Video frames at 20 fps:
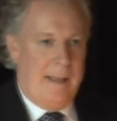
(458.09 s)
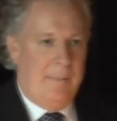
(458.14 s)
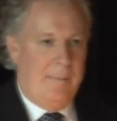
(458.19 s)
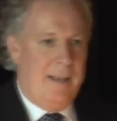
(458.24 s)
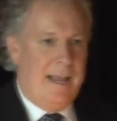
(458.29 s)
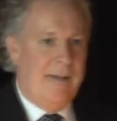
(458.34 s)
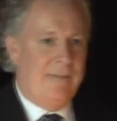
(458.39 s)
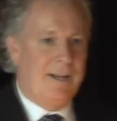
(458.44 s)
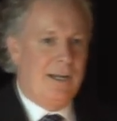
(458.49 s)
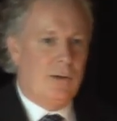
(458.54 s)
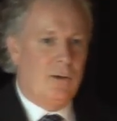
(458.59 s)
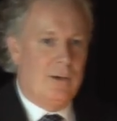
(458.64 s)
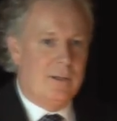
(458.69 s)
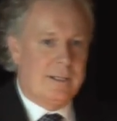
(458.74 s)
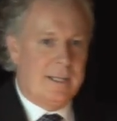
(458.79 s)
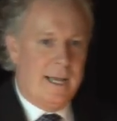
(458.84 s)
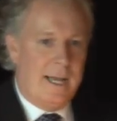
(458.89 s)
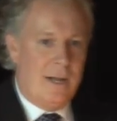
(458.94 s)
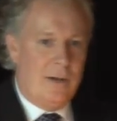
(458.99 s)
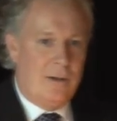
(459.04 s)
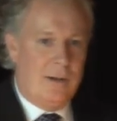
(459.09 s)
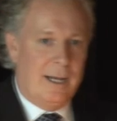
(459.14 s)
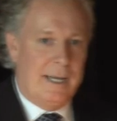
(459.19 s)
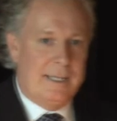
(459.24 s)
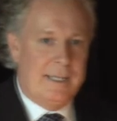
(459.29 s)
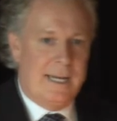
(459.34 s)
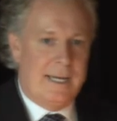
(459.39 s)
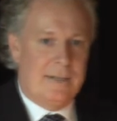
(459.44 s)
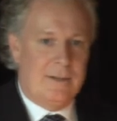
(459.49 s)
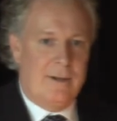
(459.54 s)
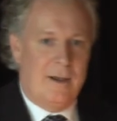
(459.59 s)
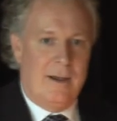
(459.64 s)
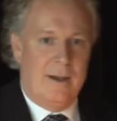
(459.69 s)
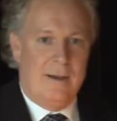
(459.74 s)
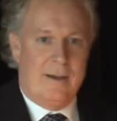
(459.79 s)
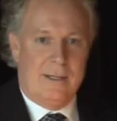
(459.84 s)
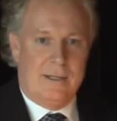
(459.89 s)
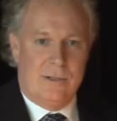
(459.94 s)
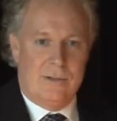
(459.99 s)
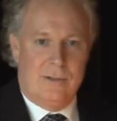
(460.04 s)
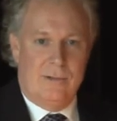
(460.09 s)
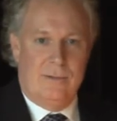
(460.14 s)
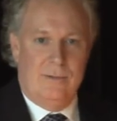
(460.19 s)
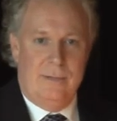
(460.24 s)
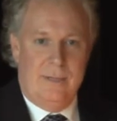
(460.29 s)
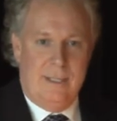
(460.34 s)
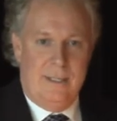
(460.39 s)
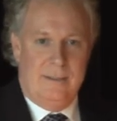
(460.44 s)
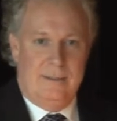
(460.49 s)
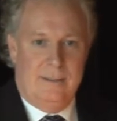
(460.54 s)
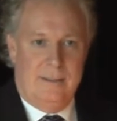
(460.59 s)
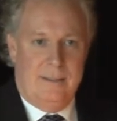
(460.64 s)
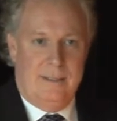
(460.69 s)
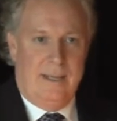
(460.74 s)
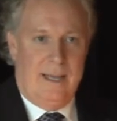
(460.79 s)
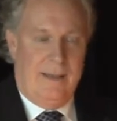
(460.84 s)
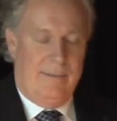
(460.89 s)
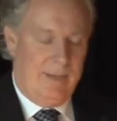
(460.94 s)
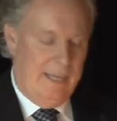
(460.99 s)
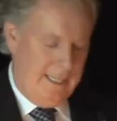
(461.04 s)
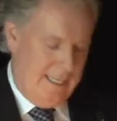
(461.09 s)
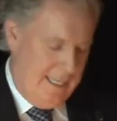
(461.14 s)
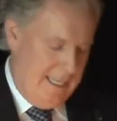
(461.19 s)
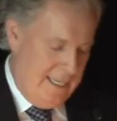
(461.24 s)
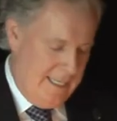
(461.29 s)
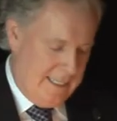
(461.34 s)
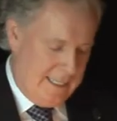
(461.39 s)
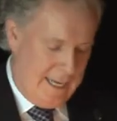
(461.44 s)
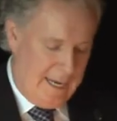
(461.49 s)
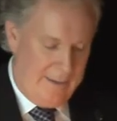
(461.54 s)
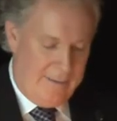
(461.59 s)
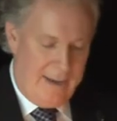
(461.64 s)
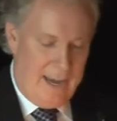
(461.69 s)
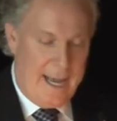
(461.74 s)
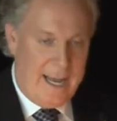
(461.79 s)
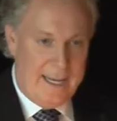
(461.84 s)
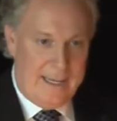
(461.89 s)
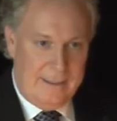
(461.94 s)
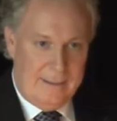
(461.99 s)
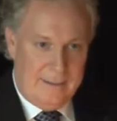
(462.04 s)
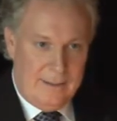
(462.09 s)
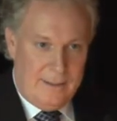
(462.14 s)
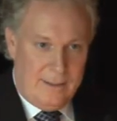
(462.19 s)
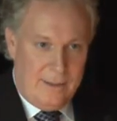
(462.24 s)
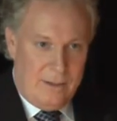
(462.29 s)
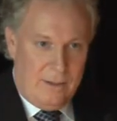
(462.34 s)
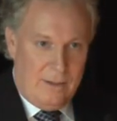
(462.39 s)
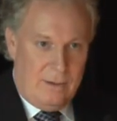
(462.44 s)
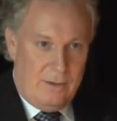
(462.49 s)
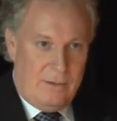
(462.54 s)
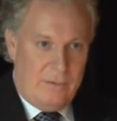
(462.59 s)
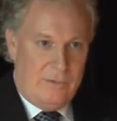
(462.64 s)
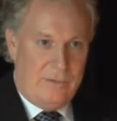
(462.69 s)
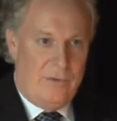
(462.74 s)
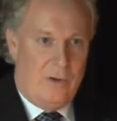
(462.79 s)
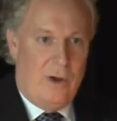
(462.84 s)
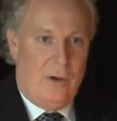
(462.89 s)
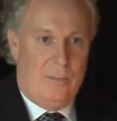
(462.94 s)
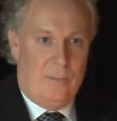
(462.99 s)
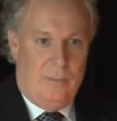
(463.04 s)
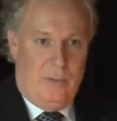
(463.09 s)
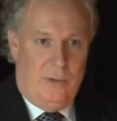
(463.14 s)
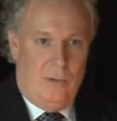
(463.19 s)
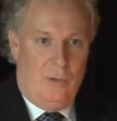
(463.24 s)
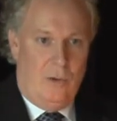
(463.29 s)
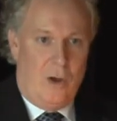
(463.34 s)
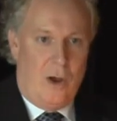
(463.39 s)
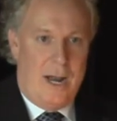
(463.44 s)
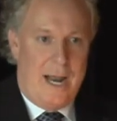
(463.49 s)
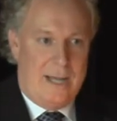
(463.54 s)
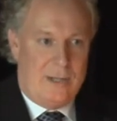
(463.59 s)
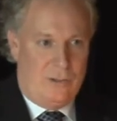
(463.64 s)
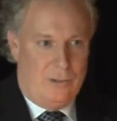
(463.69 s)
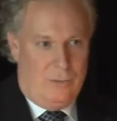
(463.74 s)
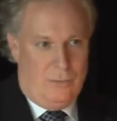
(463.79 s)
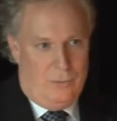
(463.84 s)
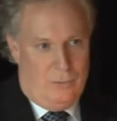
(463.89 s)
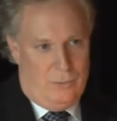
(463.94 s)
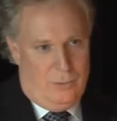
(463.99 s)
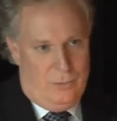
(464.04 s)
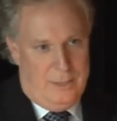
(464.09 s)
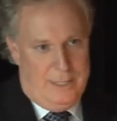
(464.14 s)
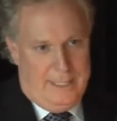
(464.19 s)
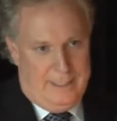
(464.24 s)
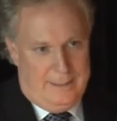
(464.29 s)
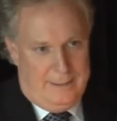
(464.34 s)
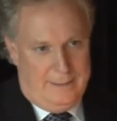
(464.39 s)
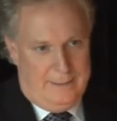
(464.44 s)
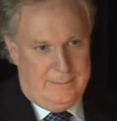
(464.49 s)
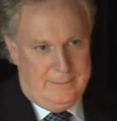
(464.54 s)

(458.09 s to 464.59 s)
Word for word: Mais avec le temps, le rédacteur et celui avec qui il travaille forment une relation unique.